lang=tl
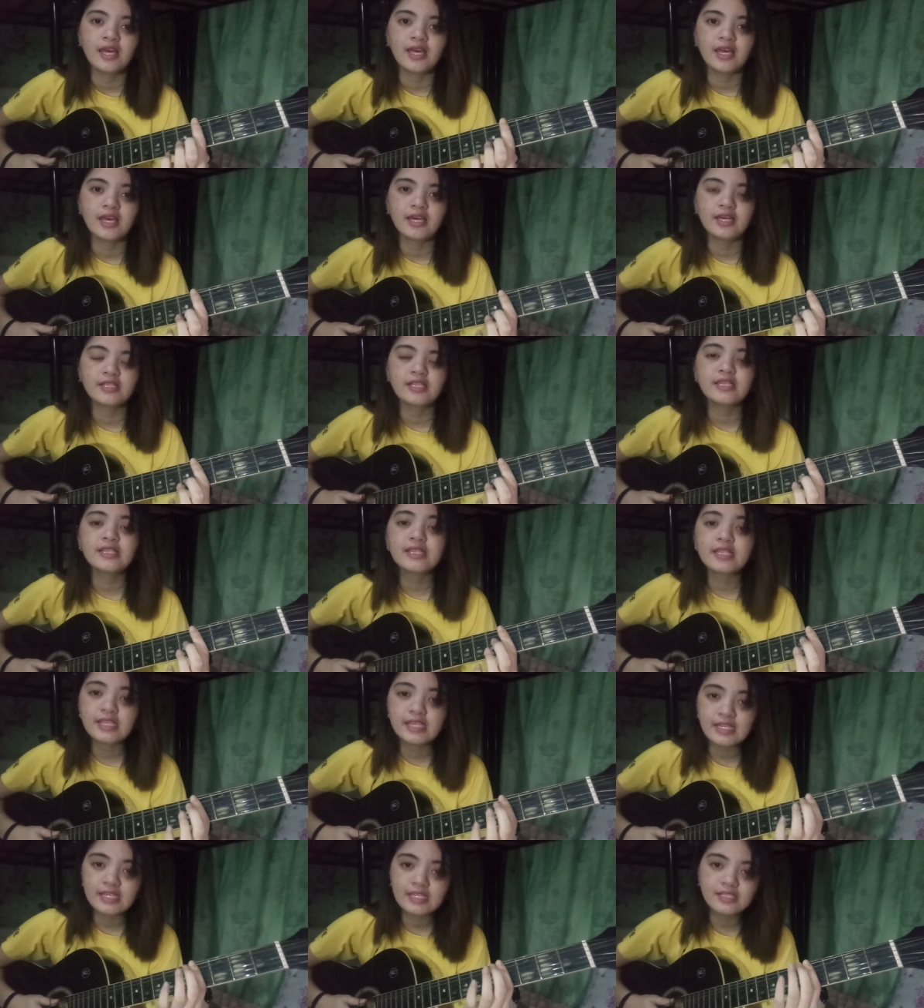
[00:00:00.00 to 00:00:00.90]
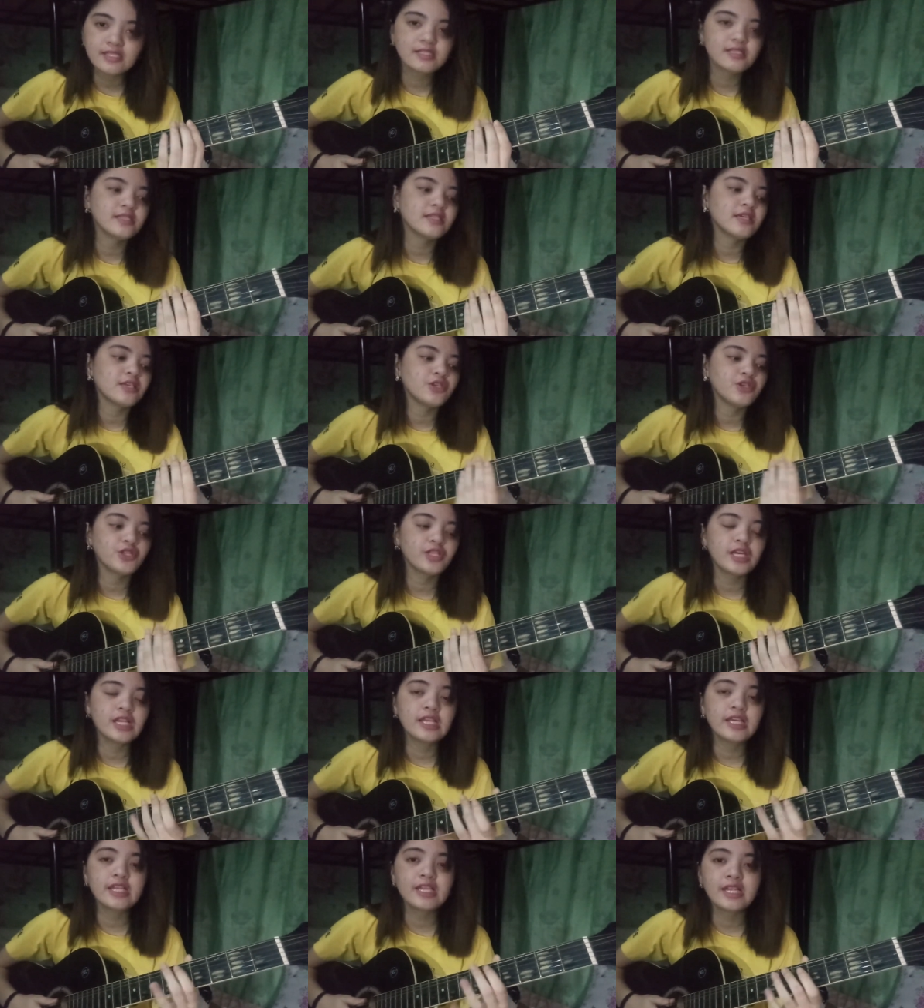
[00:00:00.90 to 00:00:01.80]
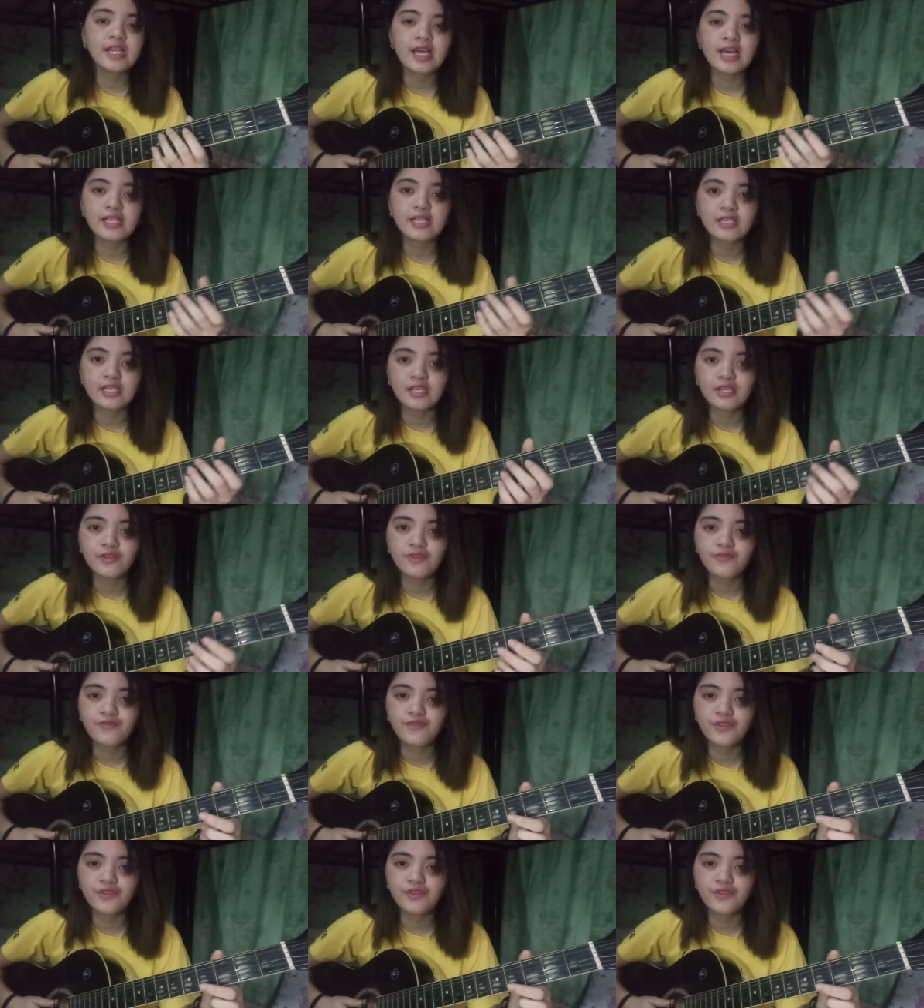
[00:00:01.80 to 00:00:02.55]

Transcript: Ayan, and then, yung daliri natin,